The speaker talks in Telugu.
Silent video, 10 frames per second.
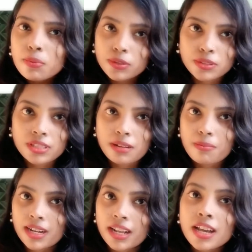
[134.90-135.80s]

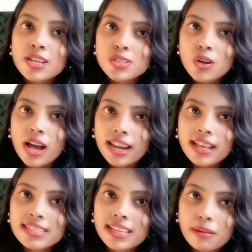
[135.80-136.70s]
పోతుందనమాట సో
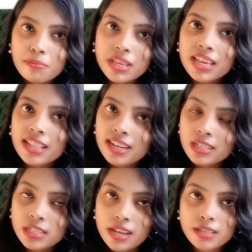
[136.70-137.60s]
అలా స్క్రబ్బింగ్
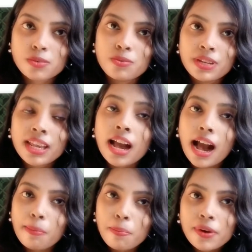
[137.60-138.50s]
ఏదైనా చేసుకుని
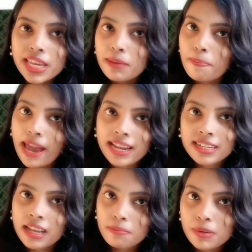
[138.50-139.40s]
అప్పుడు ఈ
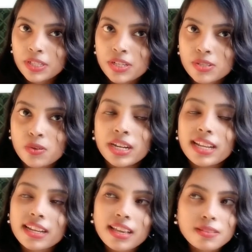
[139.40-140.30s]
ప్యాక్ని అప్లై
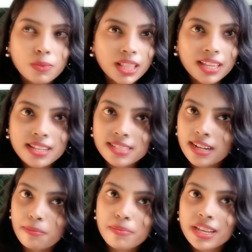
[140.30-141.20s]
చేసుకోండి ఇన్ కేస్ మా దగ్గర
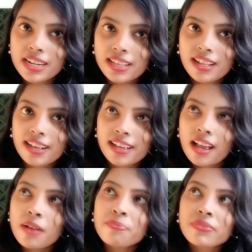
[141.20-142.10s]
స్క్రబ్బింగ్ లేదక్క
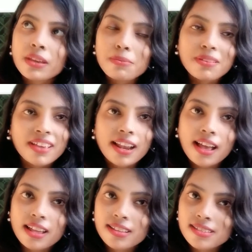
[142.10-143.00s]
మేము
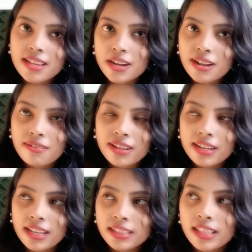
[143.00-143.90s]
ఎలా అనేసి అన్న
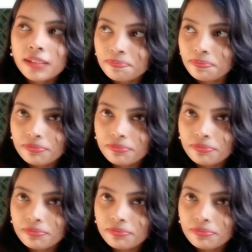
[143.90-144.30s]
వాళ్ళు అయితే